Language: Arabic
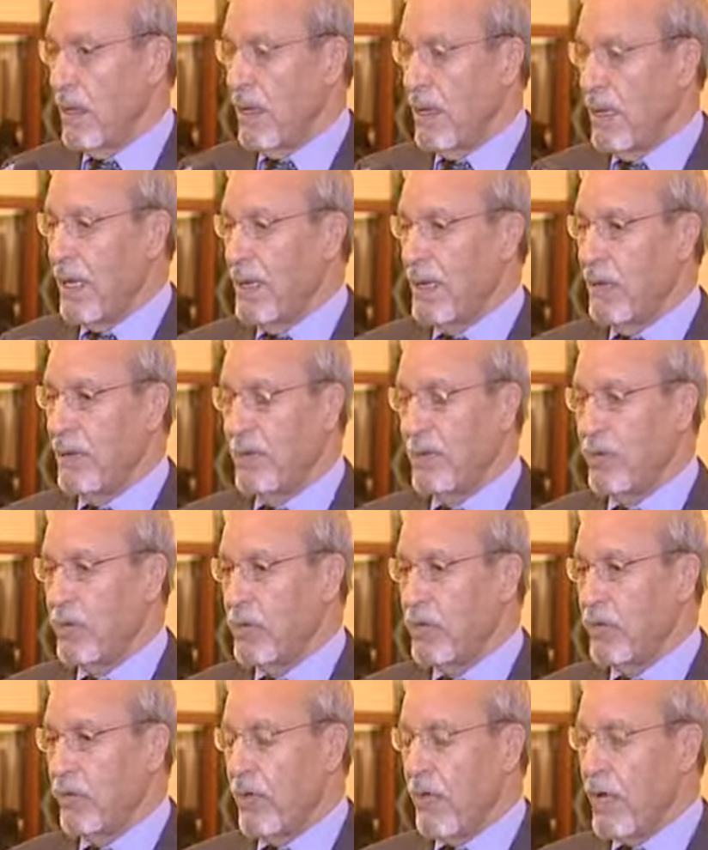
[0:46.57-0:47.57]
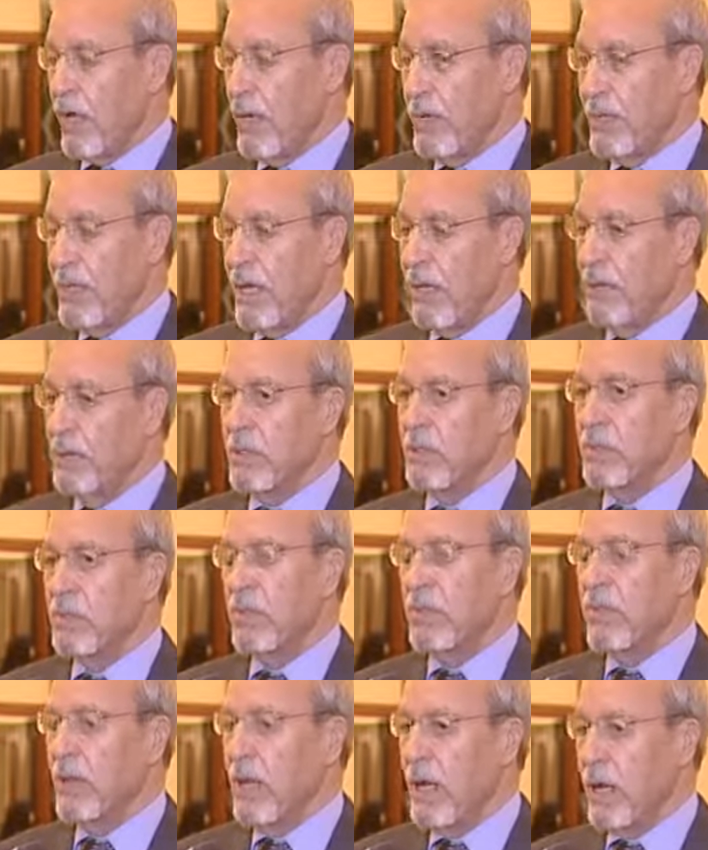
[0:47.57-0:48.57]
يعني مفروض فيها أنا دائما
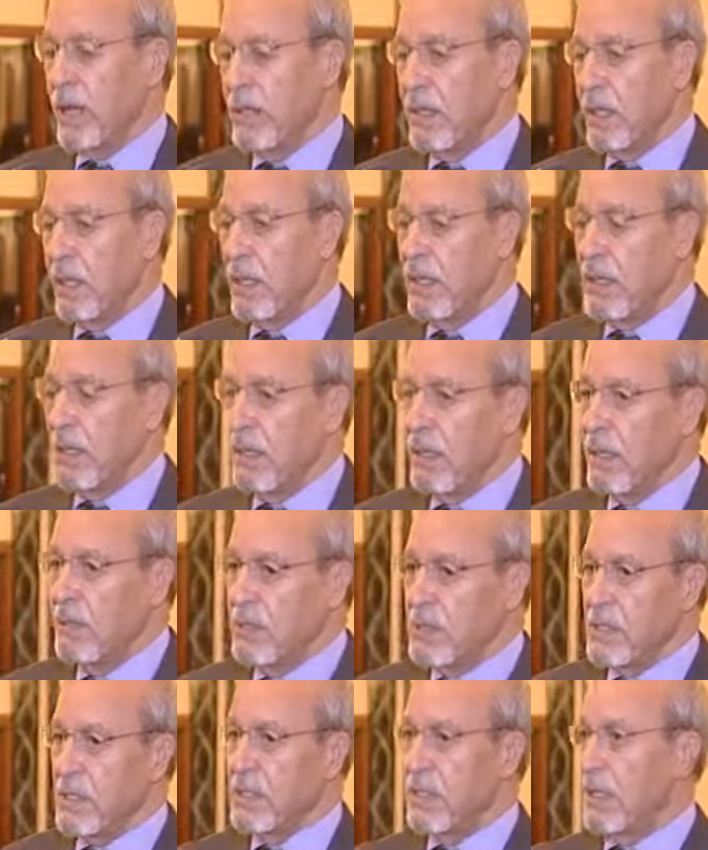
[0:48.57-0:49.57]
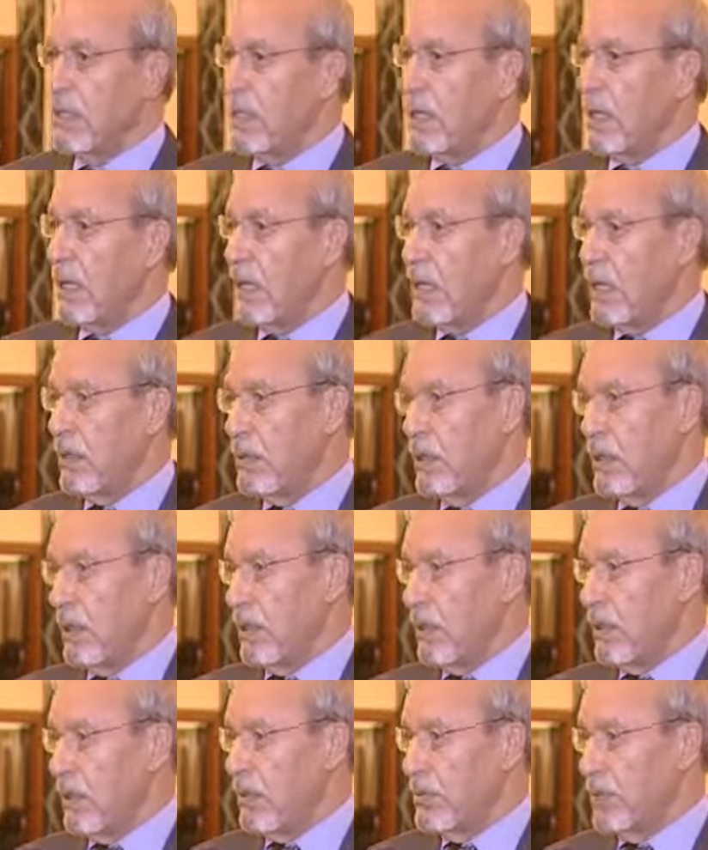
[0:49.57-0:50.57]
نقول فيها حتى لمجلس الإدارة
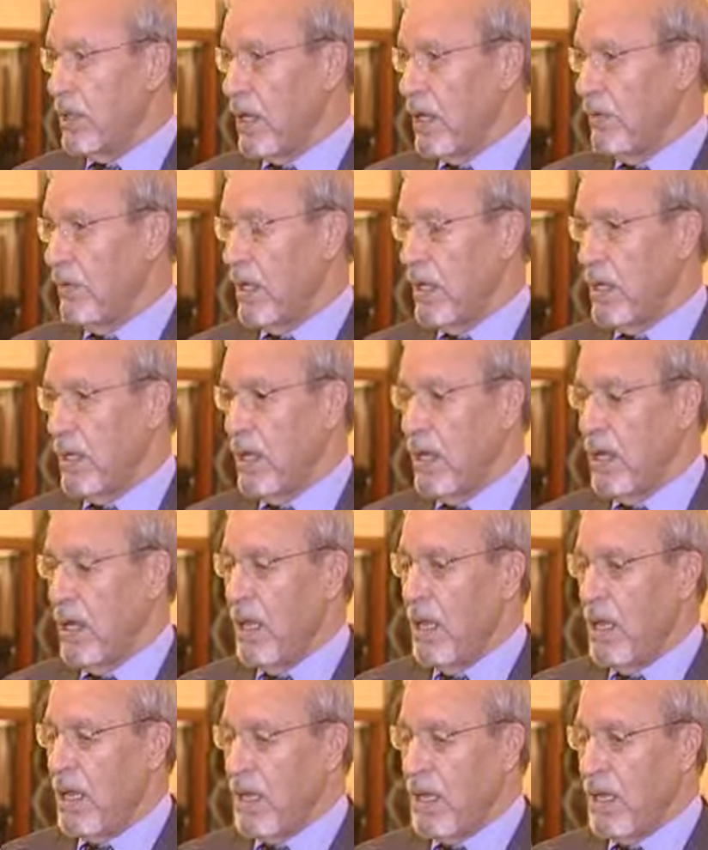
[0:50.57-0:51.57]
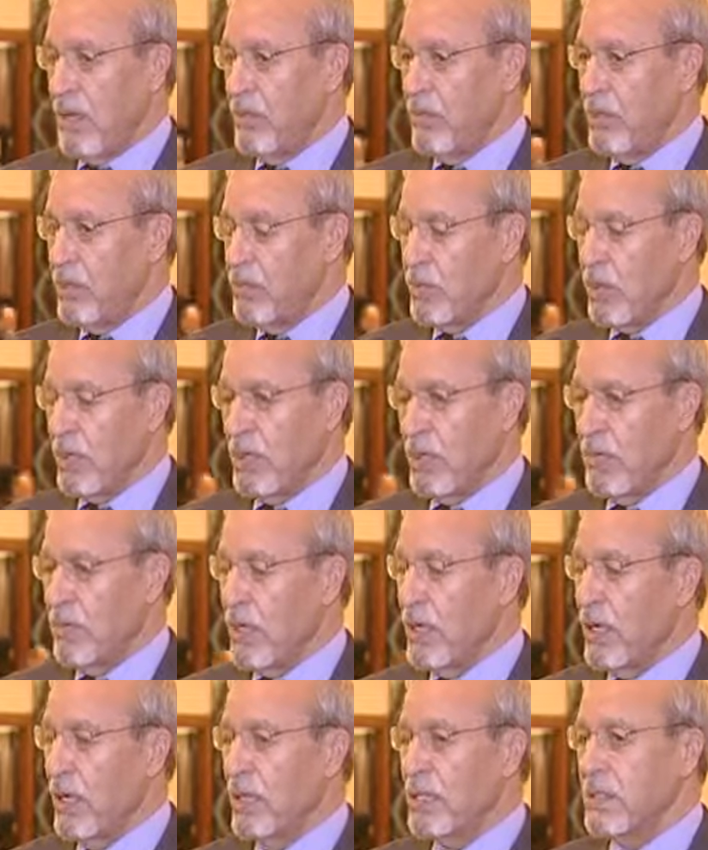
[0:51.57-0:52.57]
والمساهمين أنه مجموعة
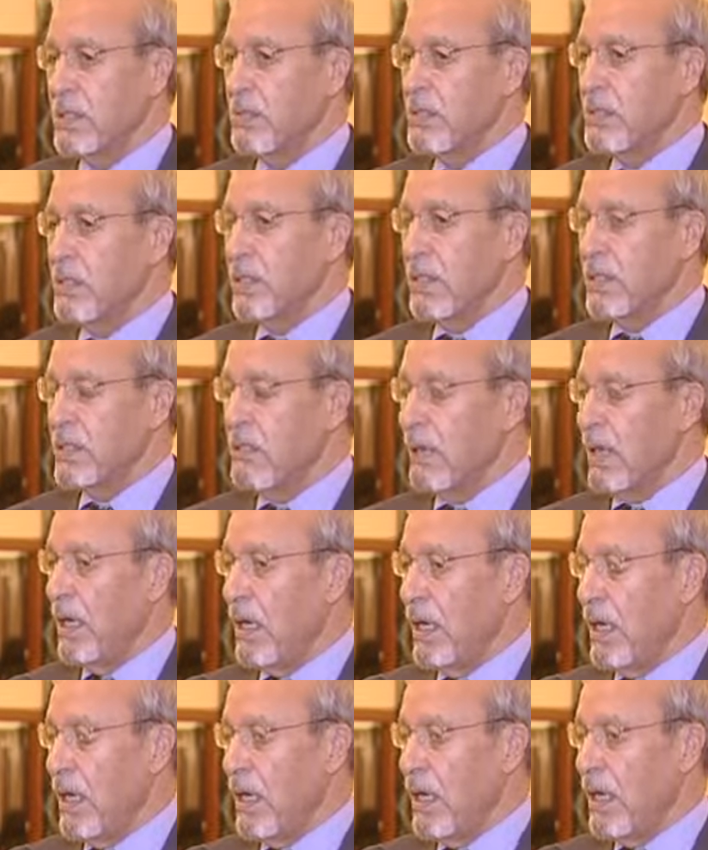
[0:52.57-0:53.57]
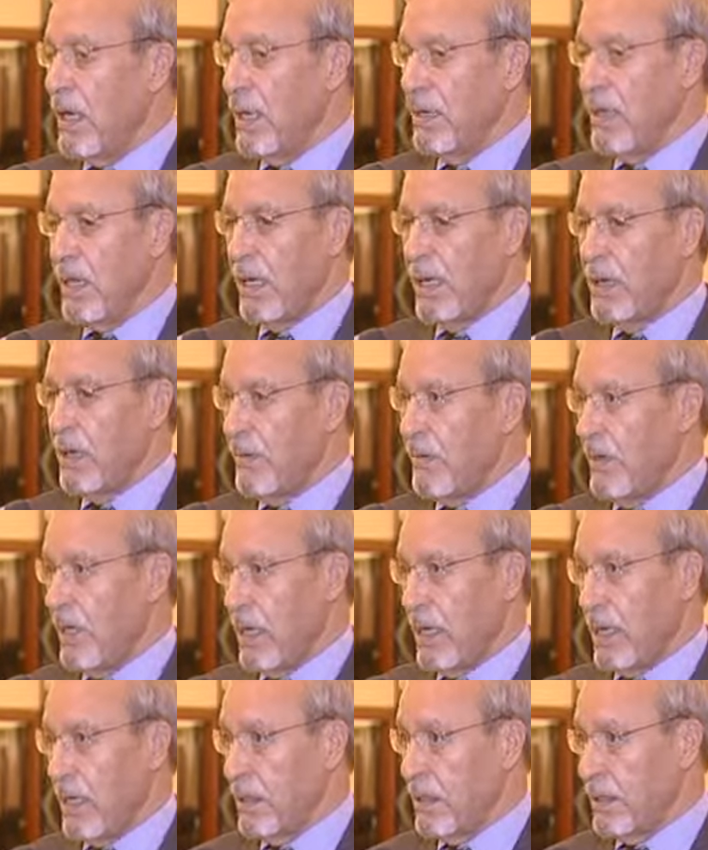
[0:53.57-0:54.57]
البركة يجب يكون رأس مالها لا يقل عن 3
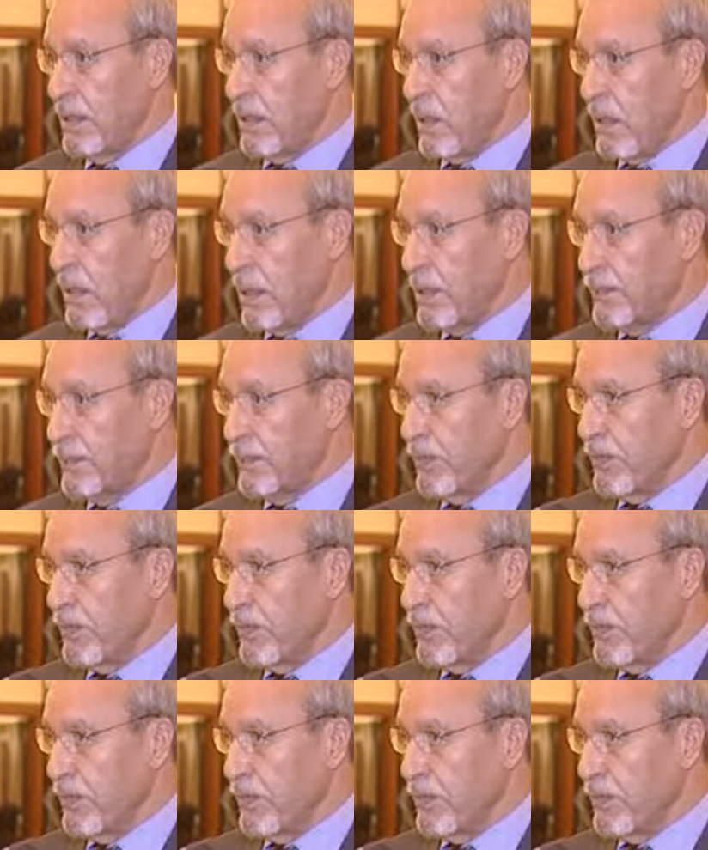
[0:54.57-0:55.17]
مليار دولار